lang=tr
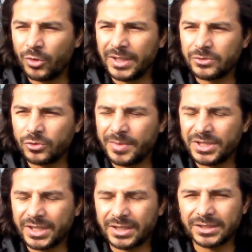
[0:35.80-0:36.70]
golden sonra
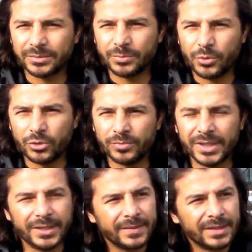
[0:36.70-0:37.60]
5 dakikalık bir
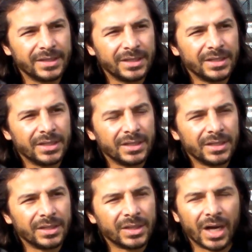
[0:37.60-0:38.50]
bölümde
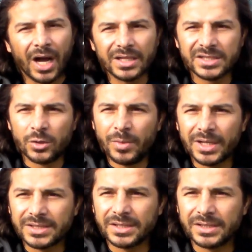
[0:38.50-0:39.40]
savunma
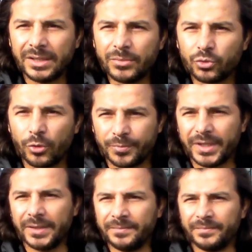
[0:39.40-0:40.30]
arkası atılan bir topta